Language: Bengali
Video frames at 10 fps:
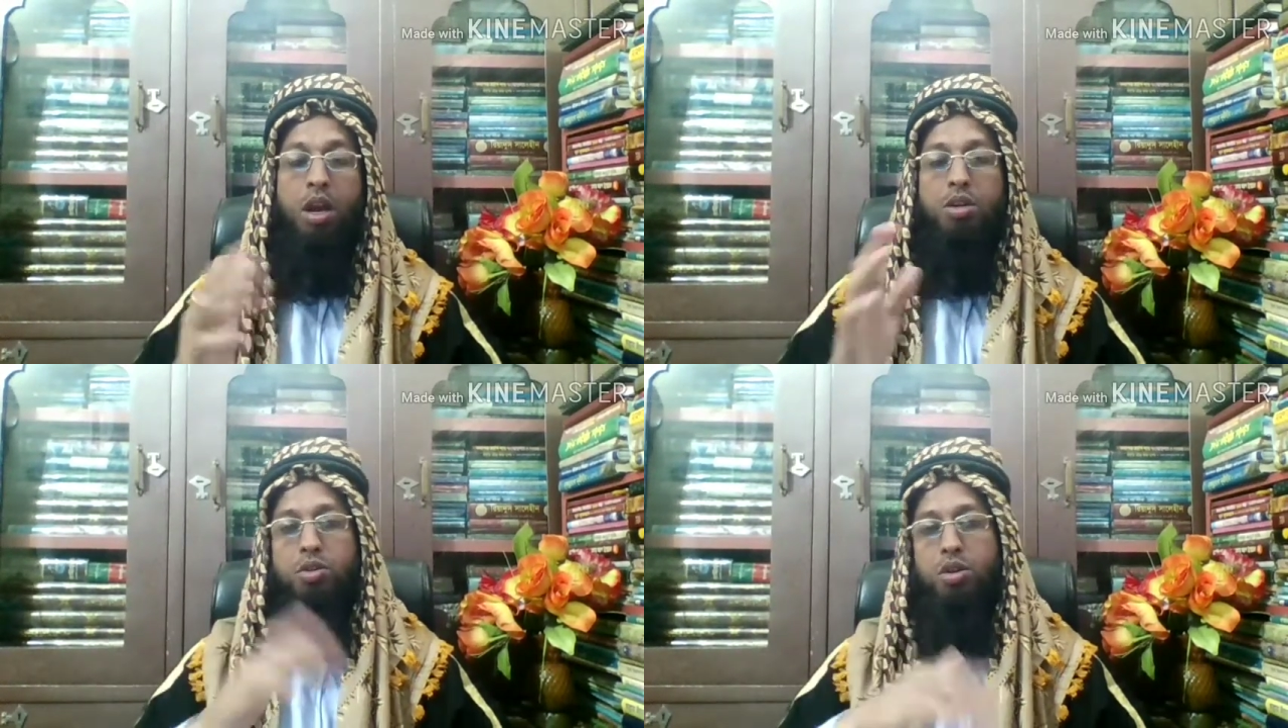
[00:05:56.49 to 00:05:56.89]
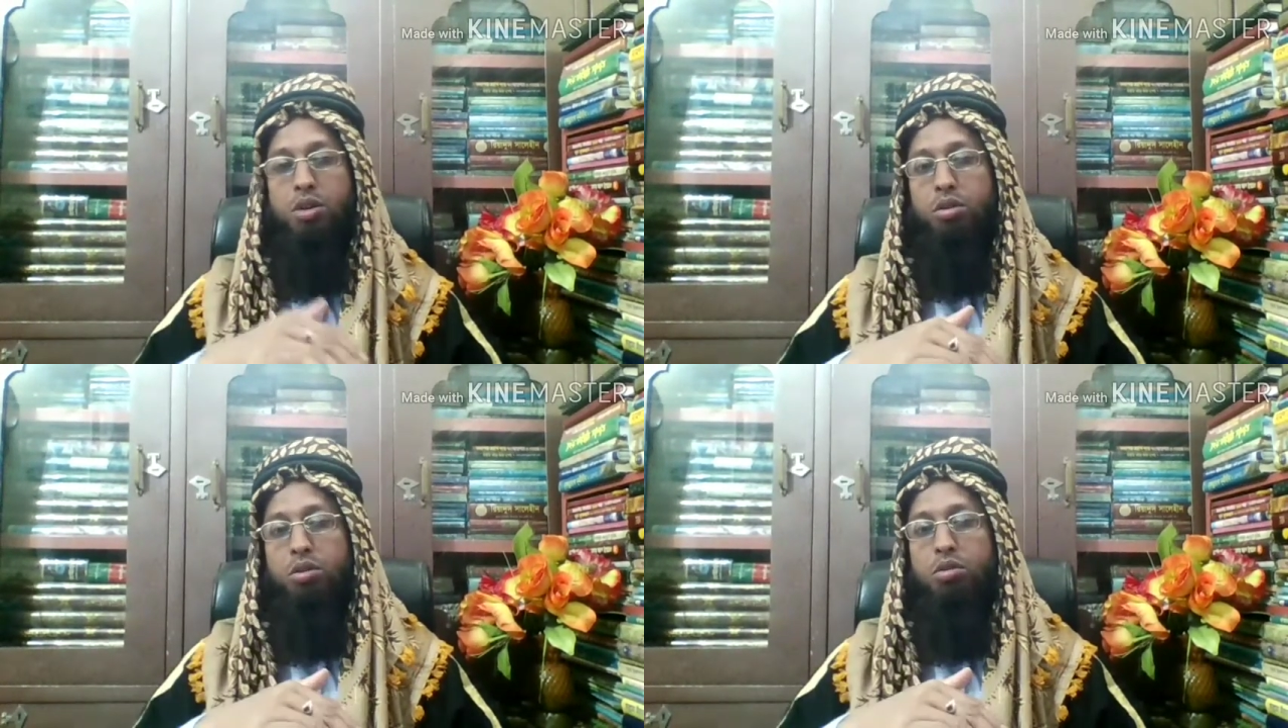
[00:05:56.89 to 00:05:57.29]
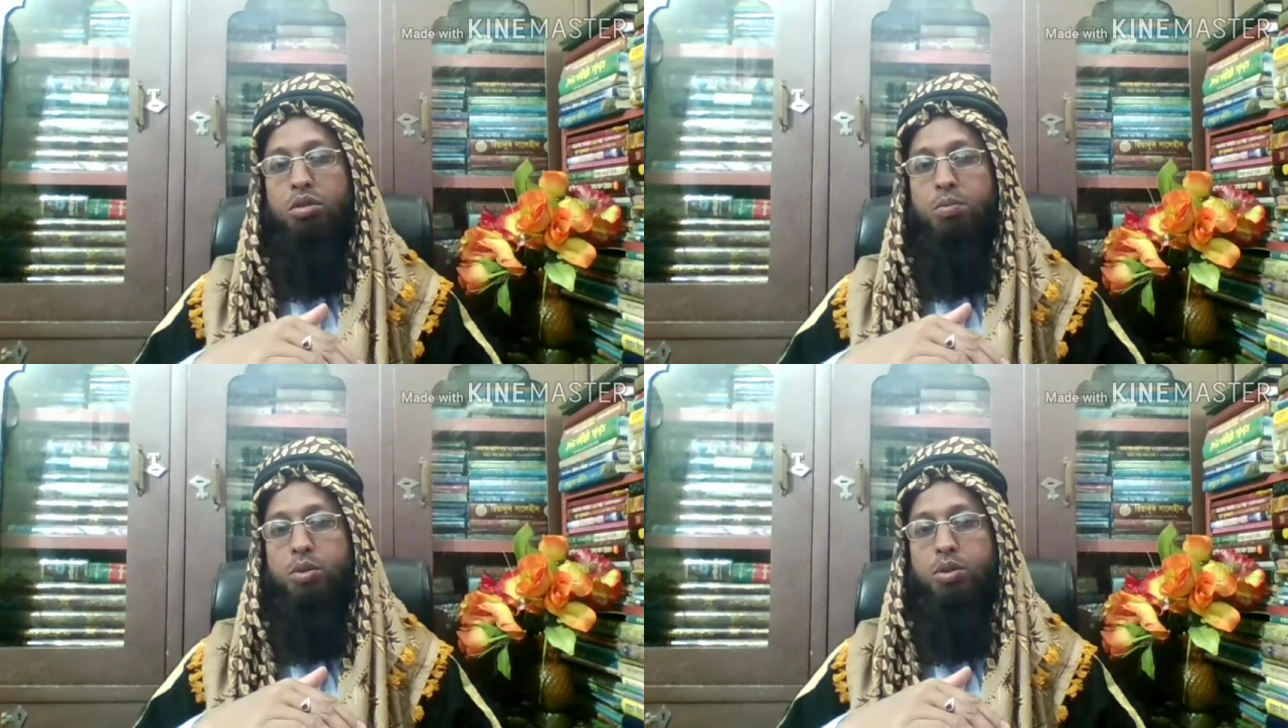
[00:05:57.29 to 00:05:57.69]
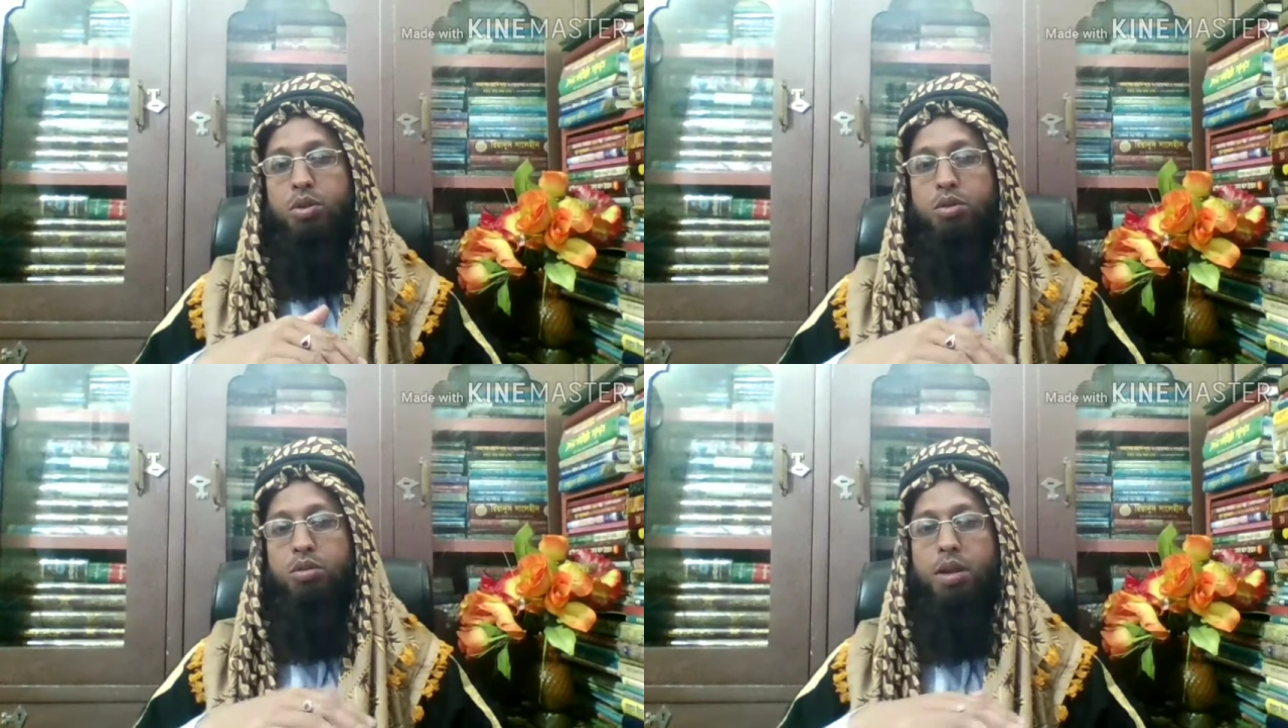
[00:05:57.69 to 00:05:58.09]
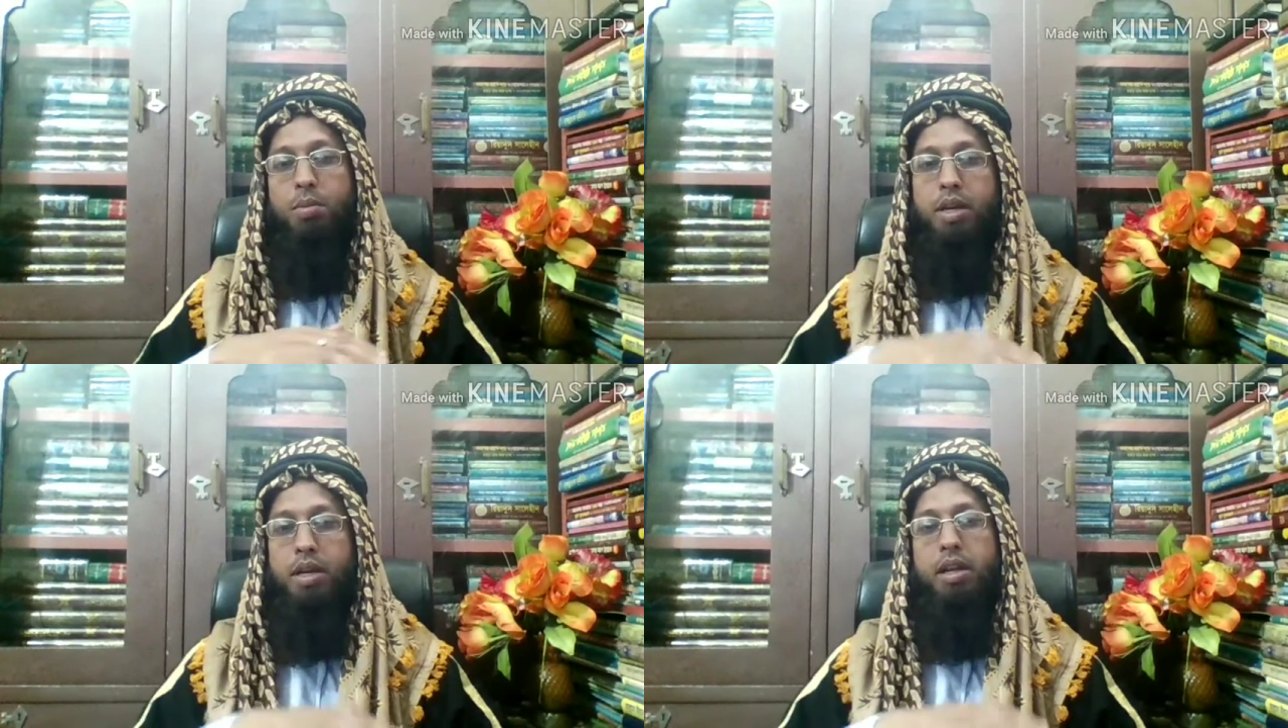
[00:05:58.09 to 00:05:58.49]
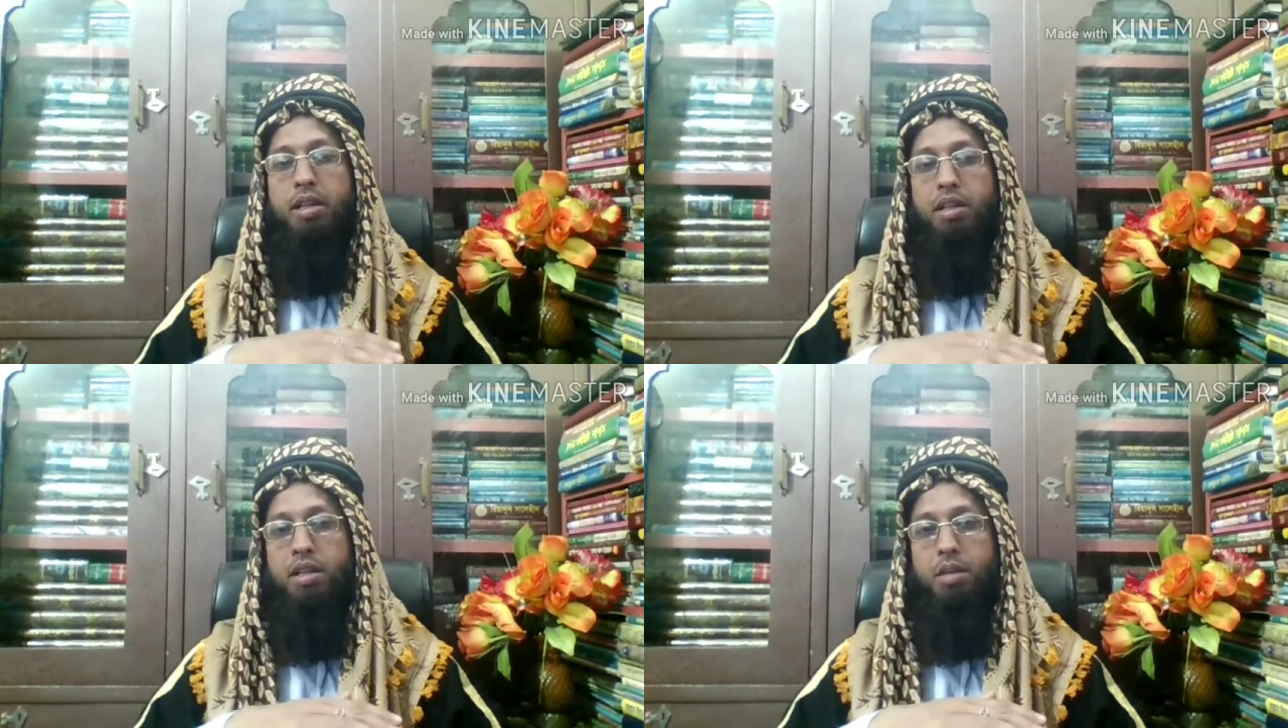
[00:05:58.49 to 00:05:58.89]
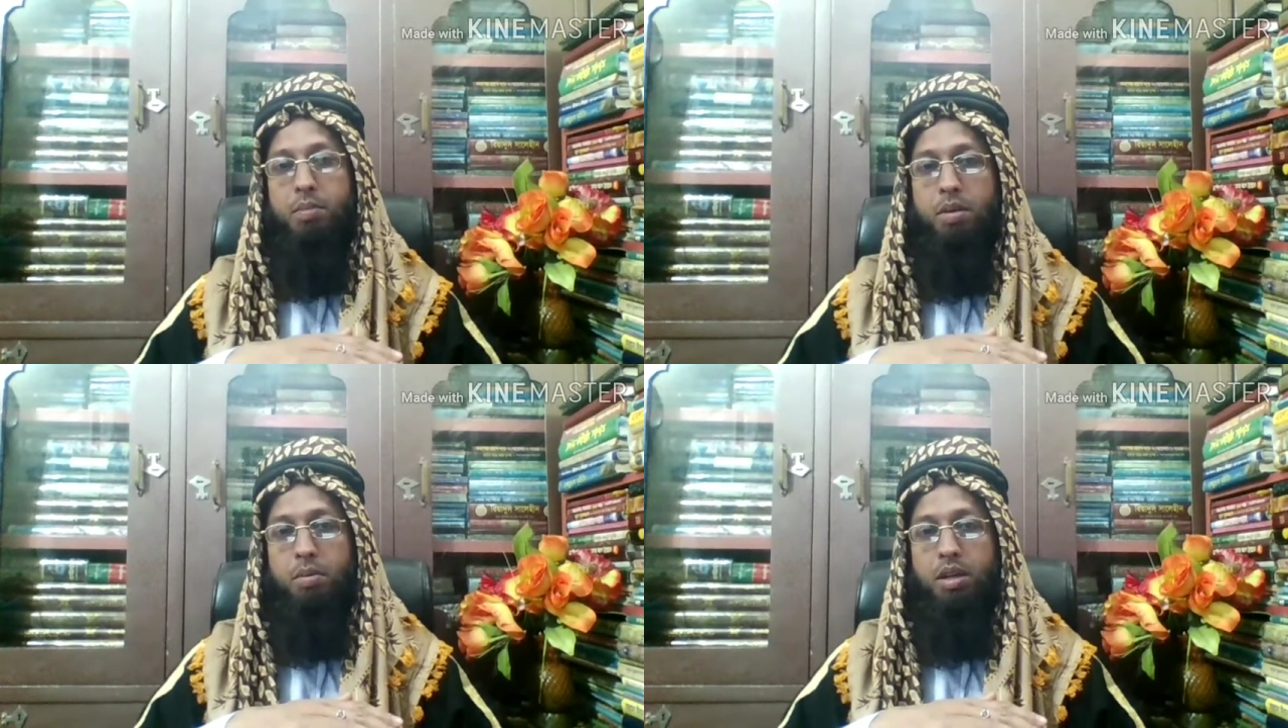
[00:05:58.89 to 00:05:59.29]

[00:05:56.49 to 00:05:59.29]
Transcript: যতক্ষণ পর্যন্ত আমাকে না দেখতে পাবে